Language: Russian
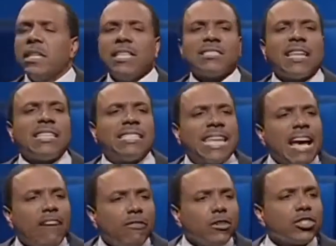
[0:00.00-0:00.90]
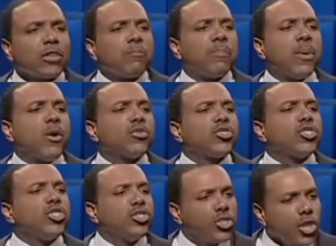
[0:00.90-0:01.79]
Что же дьявол может сделать
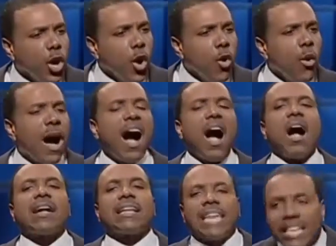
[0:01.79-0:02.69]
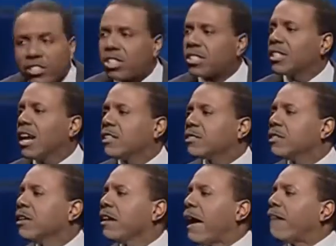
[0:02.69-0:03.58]
против нас после того, как Иисус
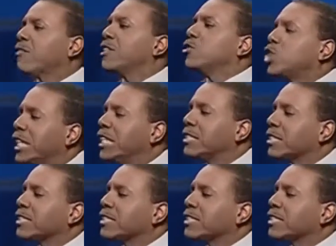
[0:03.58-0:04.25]
обезоружил его?